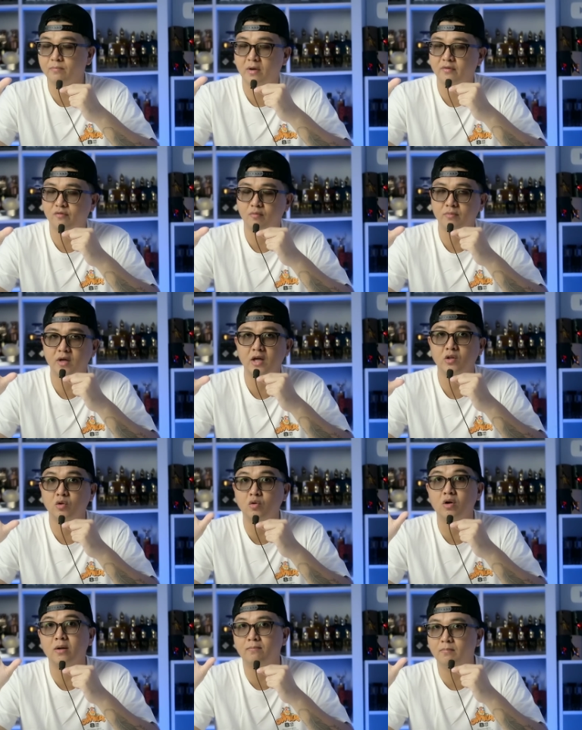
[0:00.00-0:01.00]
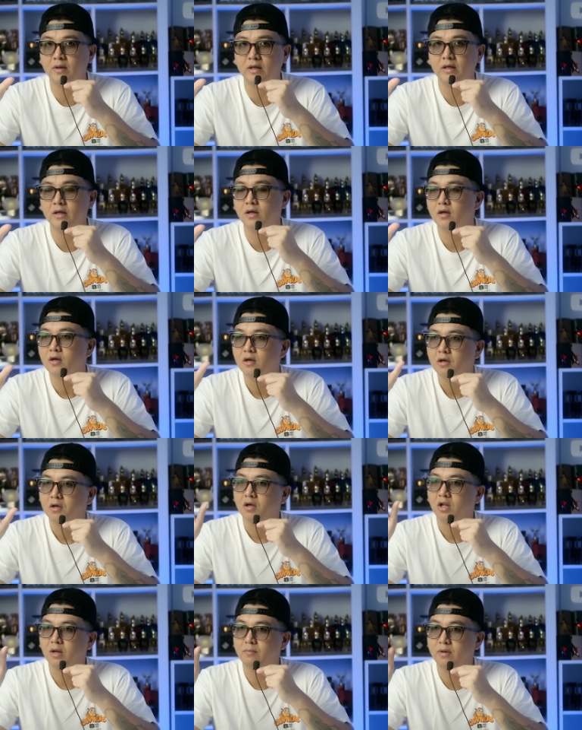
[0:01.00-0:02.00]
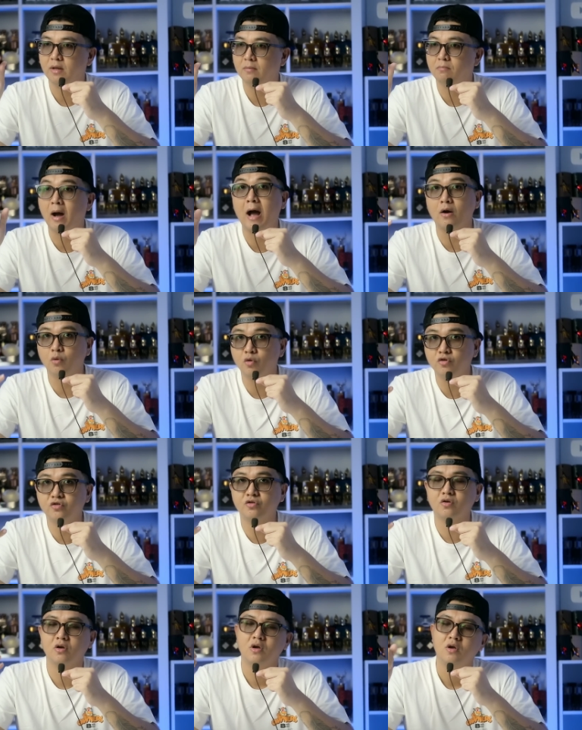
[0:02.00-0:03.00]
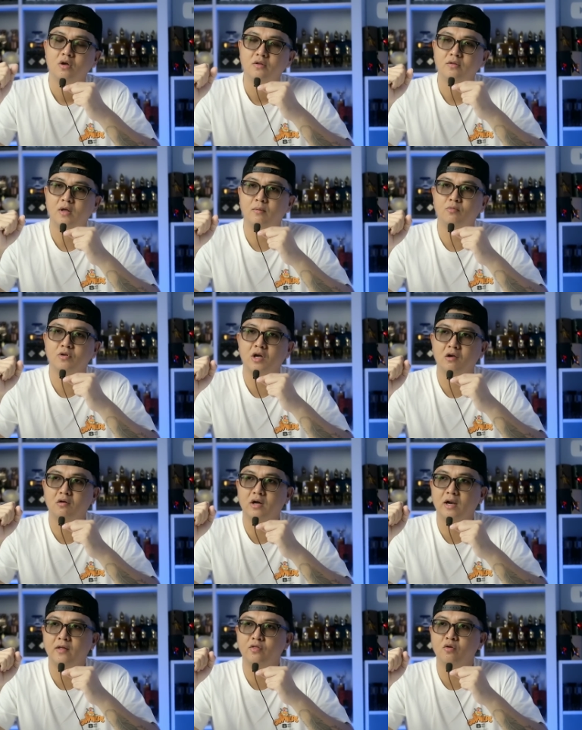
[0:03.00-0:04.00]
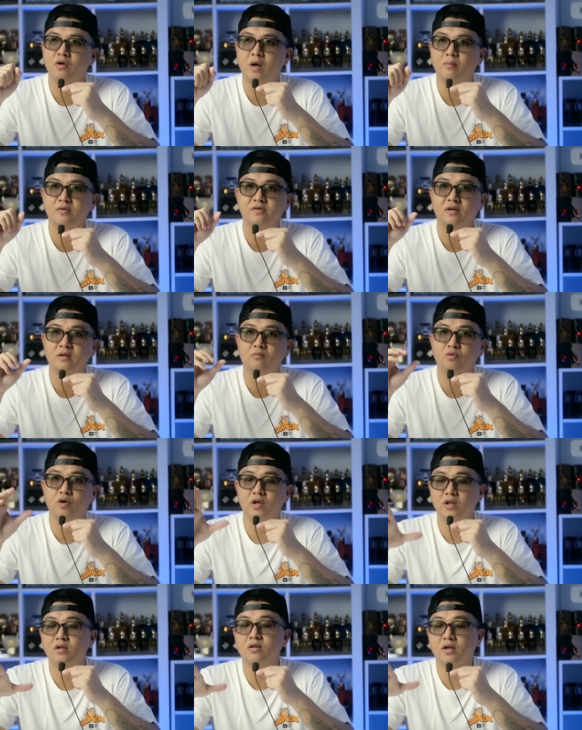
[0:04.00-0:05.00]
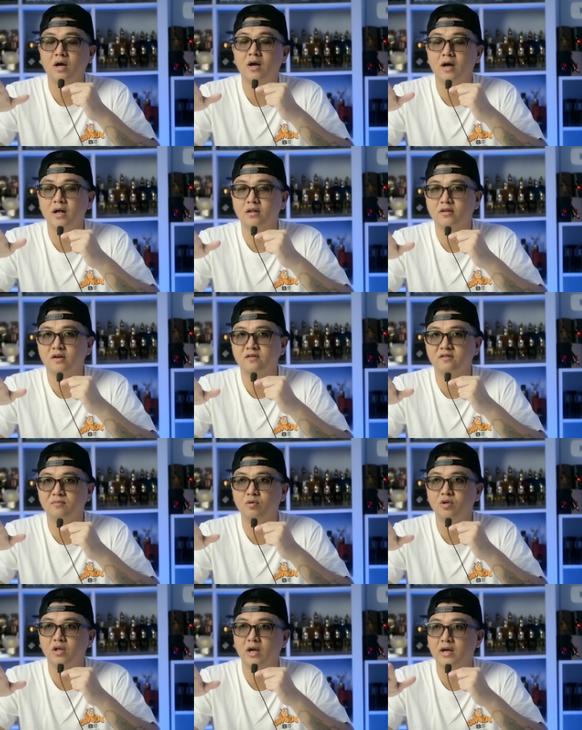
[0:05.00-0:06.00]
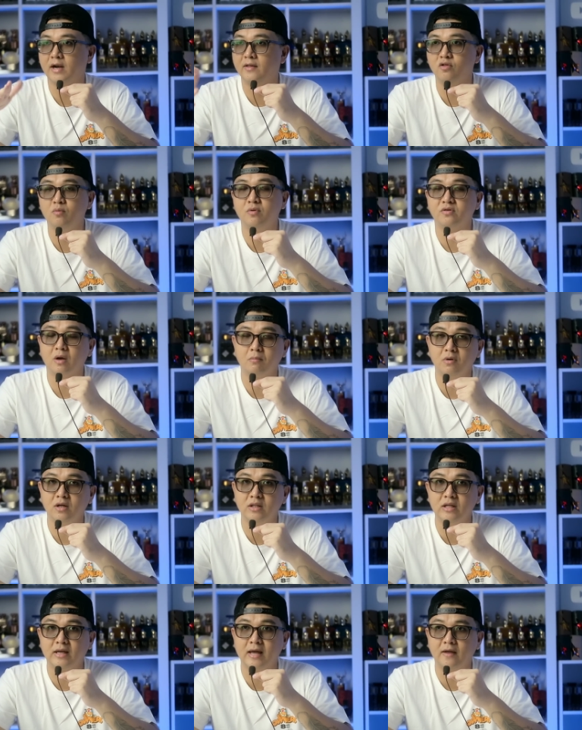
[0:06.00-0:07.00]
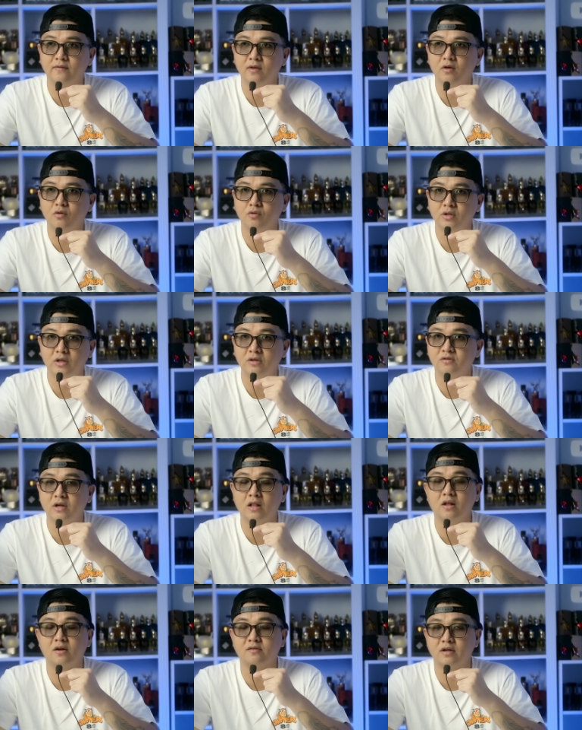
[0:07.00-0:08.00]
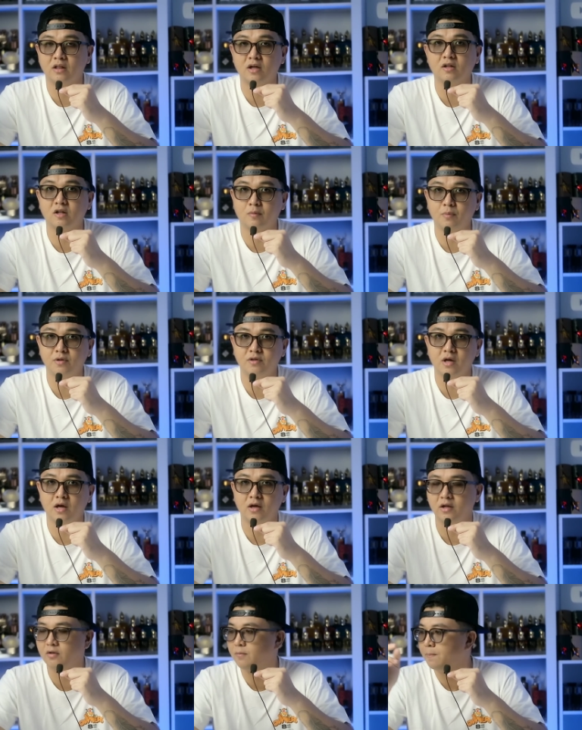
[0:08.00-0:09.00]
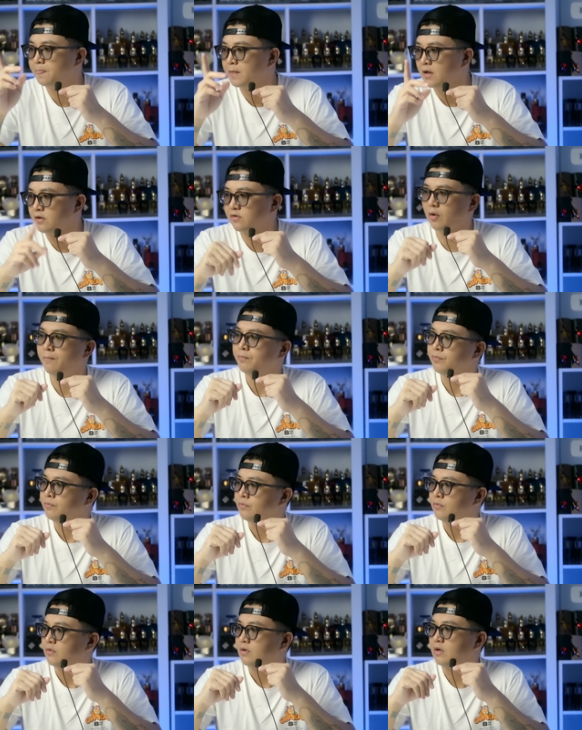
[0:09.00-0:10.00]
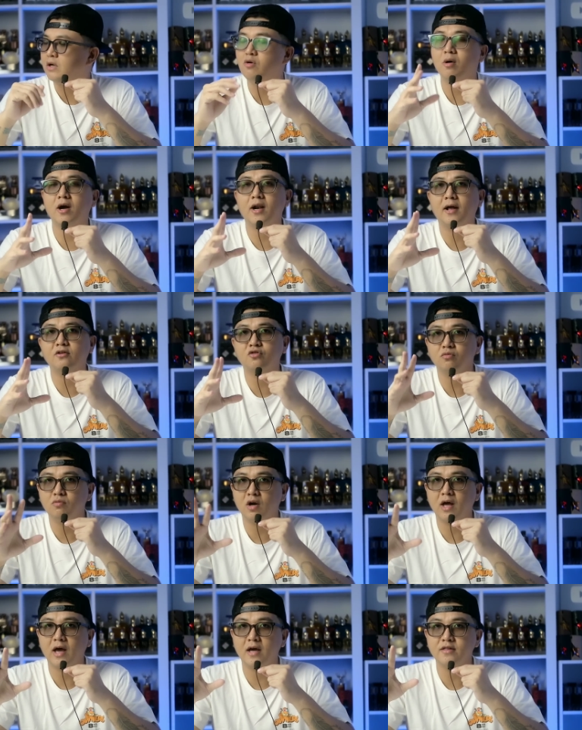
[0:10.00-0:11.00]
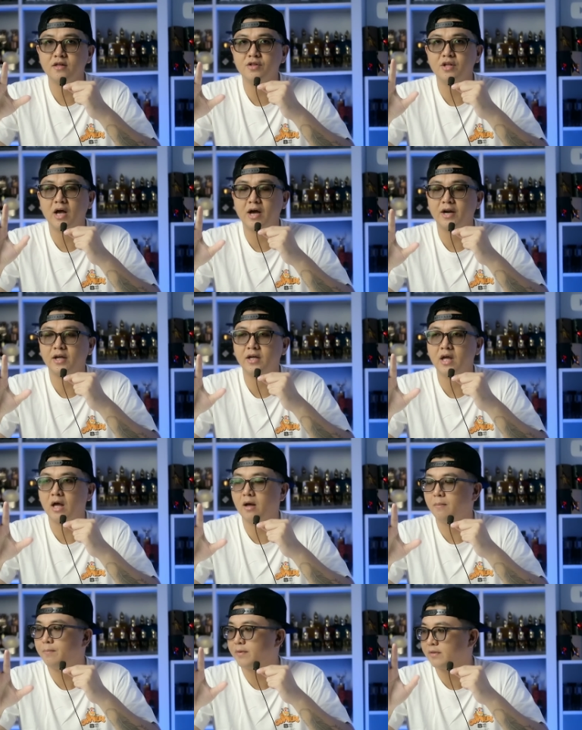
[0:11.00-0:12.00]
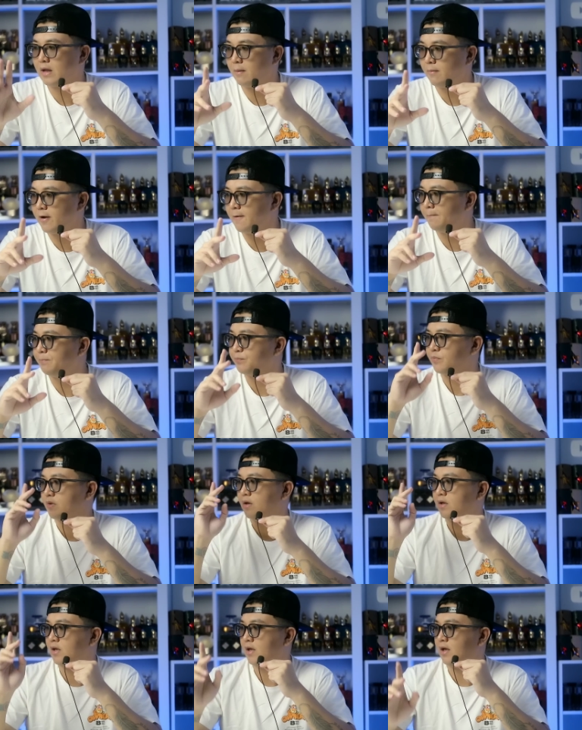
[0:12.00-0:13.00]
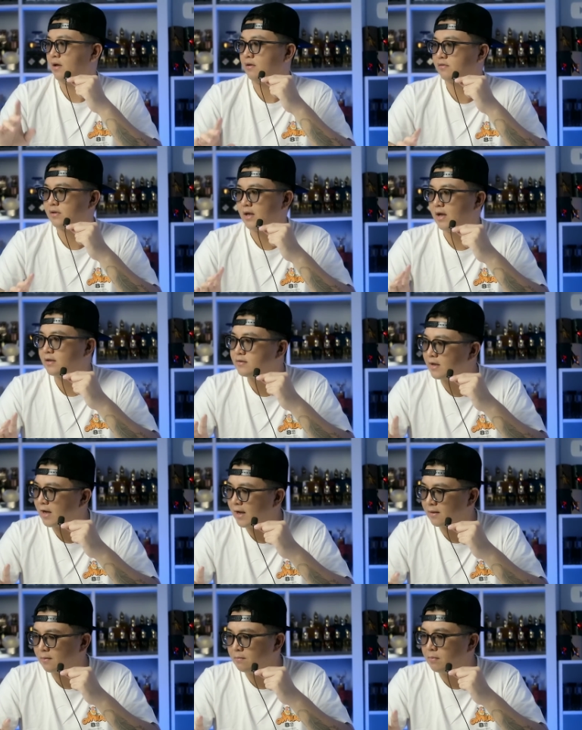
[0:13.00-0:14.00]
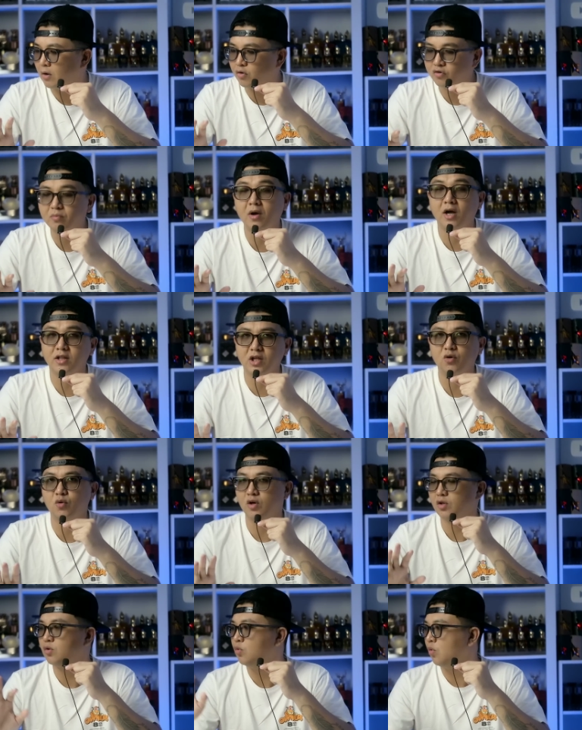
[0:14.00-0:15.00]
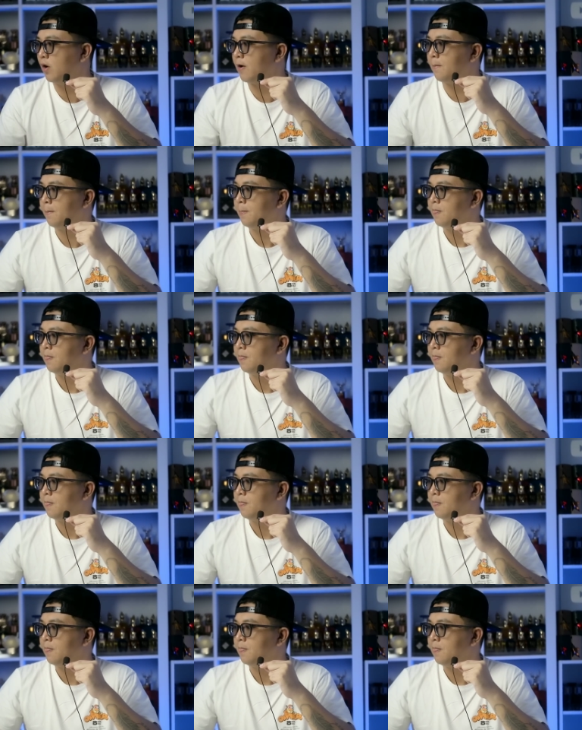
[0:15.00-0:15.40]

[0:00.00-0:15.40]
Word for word: parfumnya itu tuh lebih lebih bagus namun kalau kalian tuh nggak bisa nemuin uh, hal tersebut ya kalian tuh bisa beli dikiannya di seller-seller terpercaya gitu. So, gue bakal langsung mulai aja dari yang pertama yang sangat-sangat bagus banget di kulit gue.